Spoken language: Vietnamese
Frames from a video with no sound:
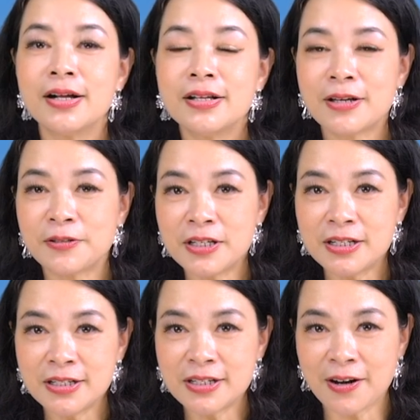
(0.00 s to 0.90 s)
Giáo sư
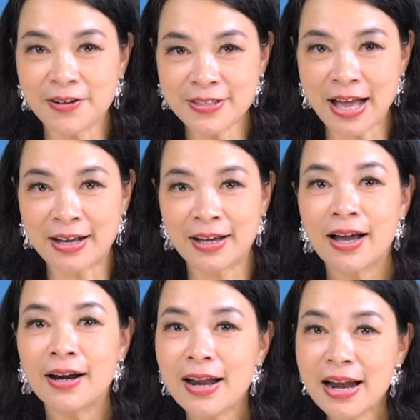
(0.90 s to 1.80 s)
Khương nói rằng
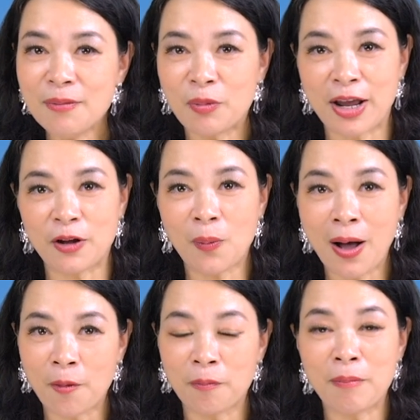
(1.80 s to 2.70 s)
đây là một ngành khoa
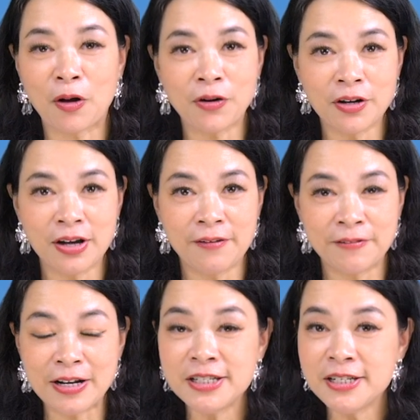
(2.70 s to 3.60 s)
học mà con người
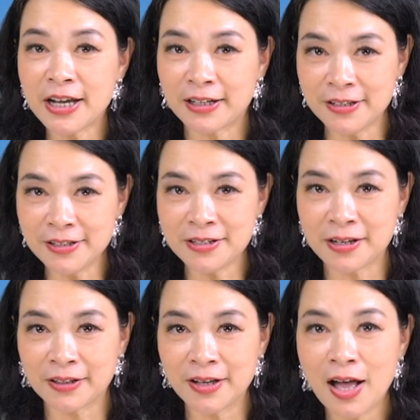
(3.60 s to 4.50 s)
vẫn chưa nhận thức
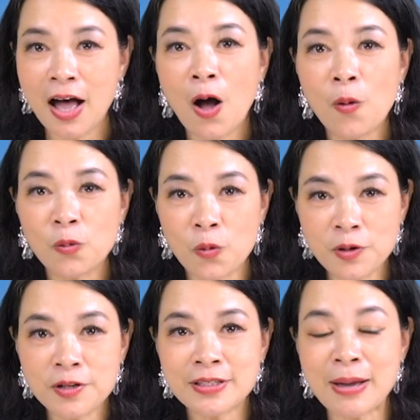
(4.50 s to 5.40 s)
được. Ông cũng
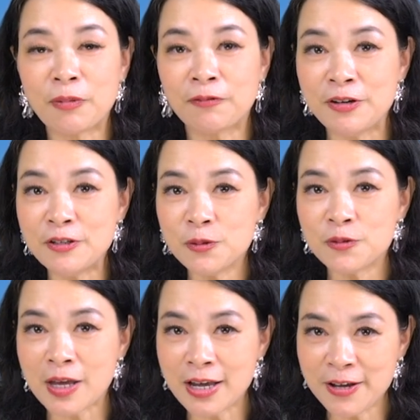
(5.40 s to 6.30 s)
đưa ra một ví dụ
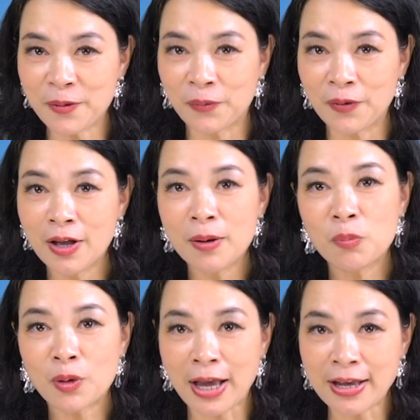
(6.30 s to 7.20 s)
dễ hiểu,
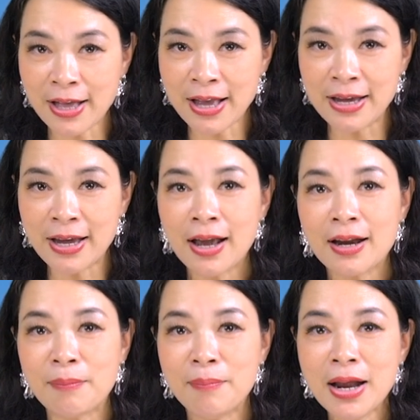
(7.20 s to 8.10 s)
một cái cây
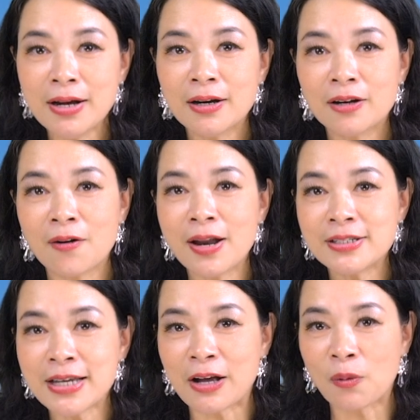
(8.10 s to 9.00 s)
để biết nó đã
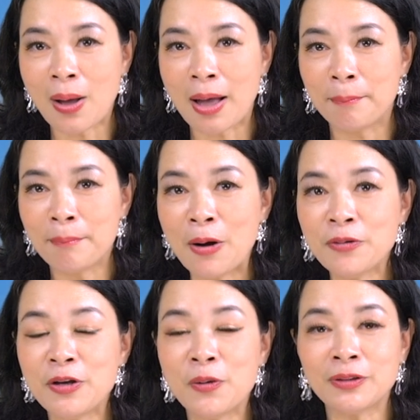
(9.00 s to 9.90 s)
trải qua bao
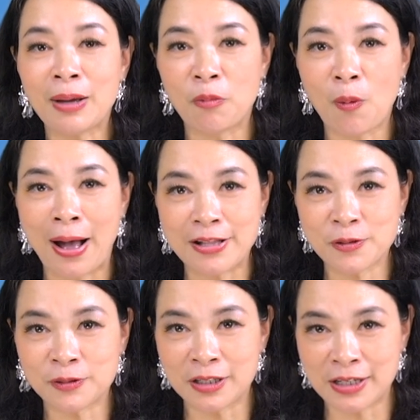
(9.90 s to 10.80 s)
nhiêu thảm họa
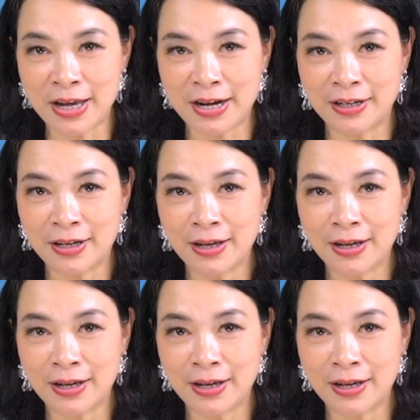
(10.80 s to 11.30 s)
trong tự nhiên,